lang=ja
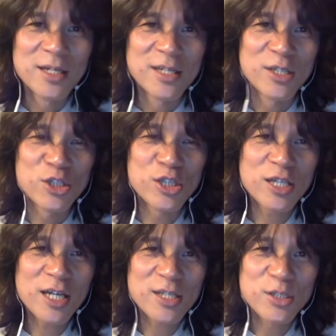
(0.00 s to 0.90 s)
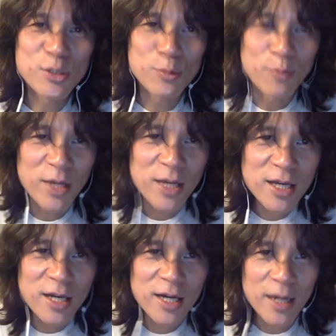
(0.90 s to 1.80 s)
7月3
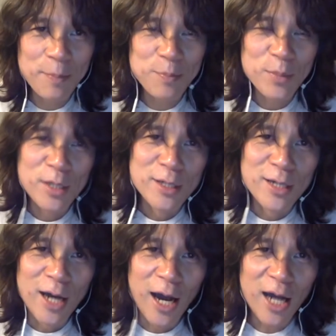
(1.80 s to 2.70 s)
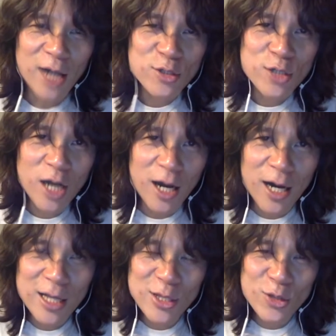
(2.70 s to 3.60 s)
日はるか
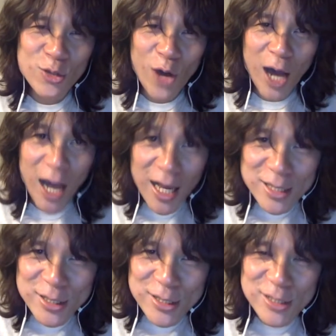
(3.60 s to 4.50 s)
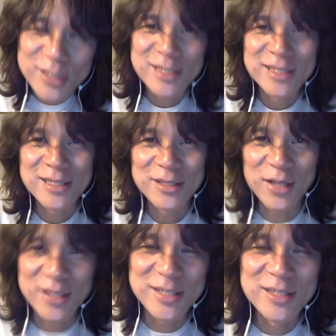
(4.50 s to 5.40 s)
アットハーツ
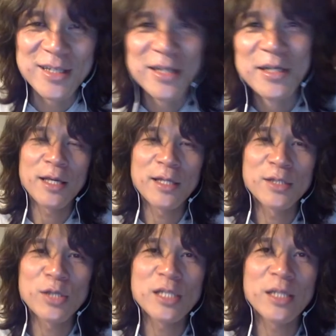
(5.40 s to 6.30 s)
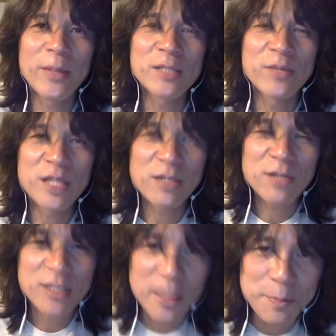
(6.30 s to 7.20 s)
です出演者まず見てください